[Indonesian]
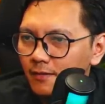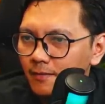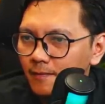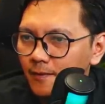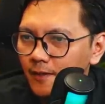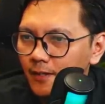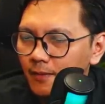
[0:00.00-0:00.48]

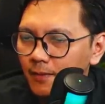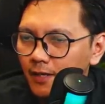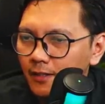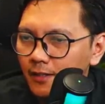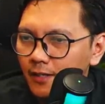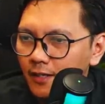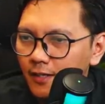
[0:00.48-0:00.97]
Di
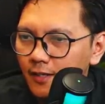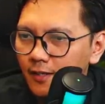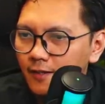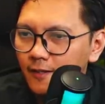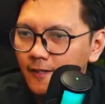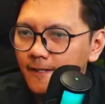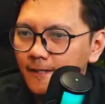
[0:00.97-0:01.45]
Batakan,
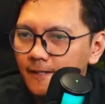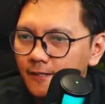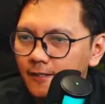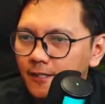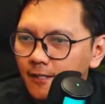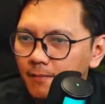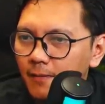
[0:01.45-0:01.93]

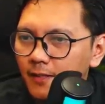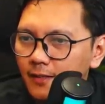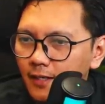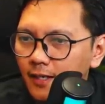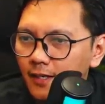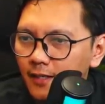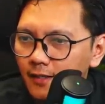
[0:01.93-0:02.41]
Stadion
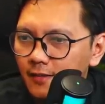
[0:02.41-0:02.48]
Batakan.